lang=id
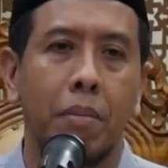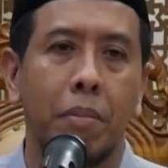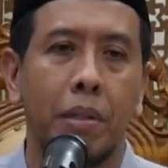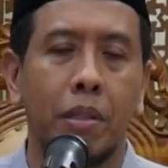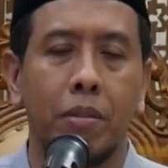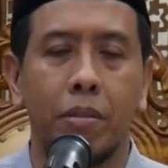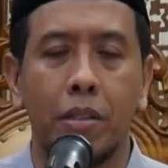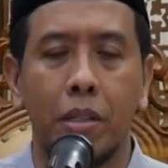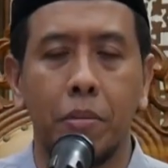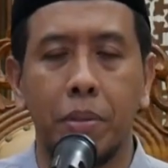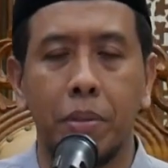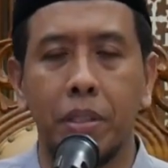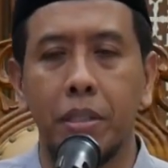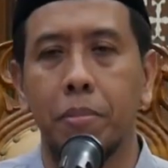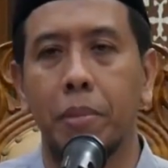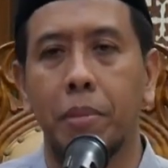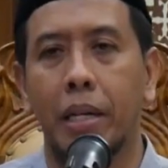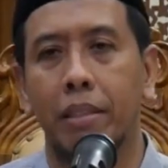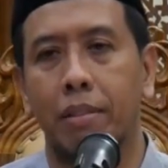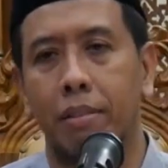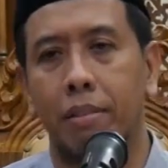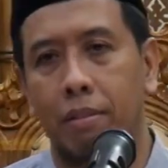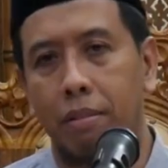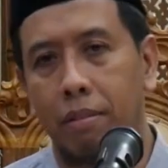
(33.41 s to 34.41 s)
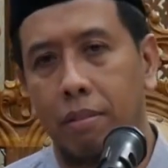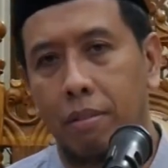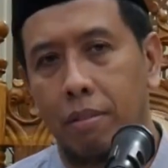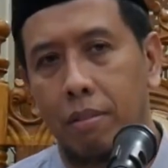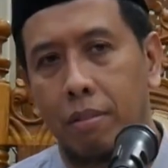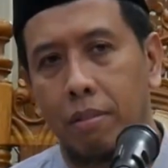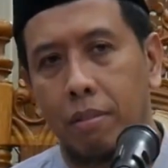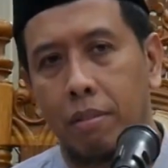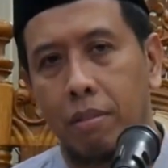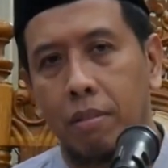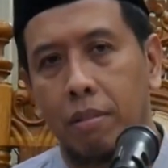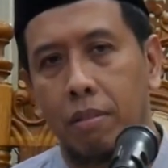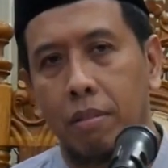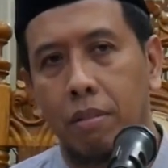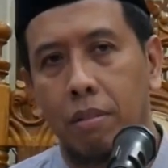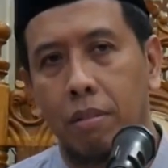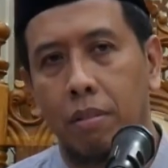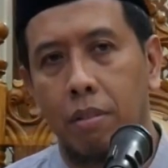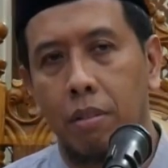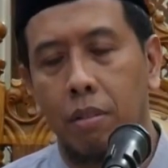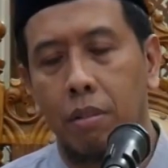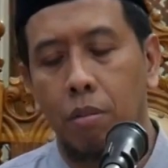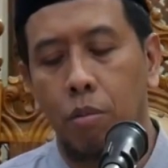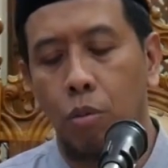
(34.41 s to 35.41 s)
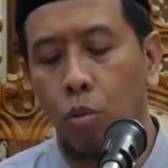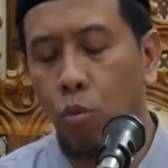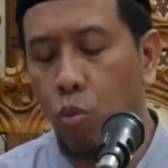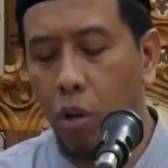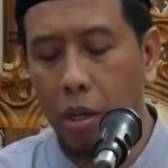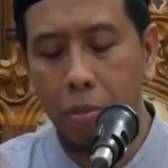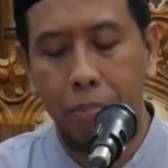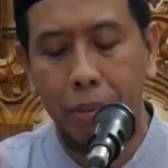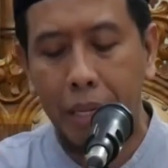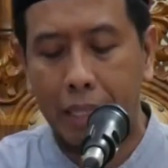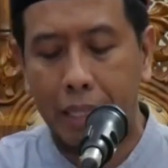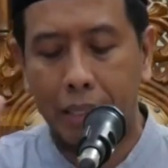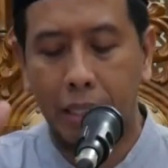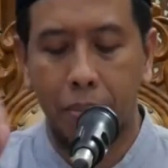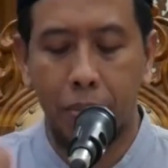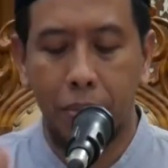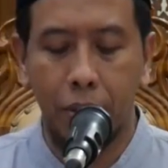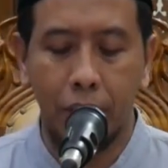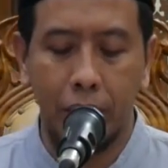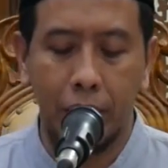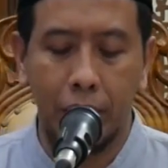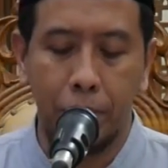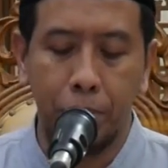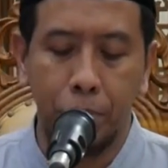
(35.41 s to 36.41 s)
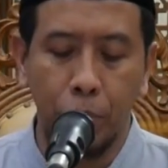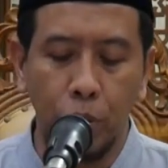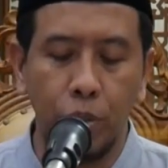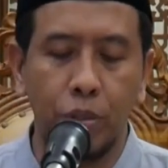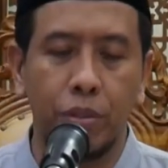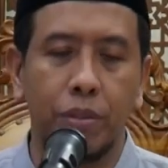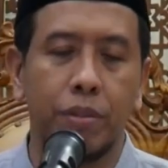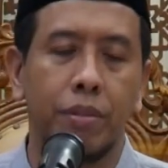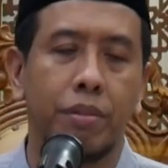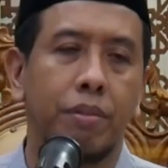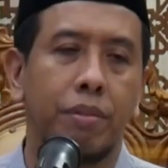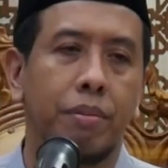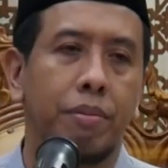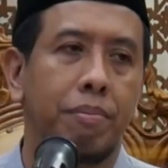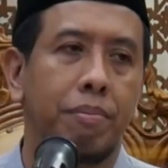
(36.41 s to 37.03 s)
pada orang beriman. Luar biasa pokoknya pun.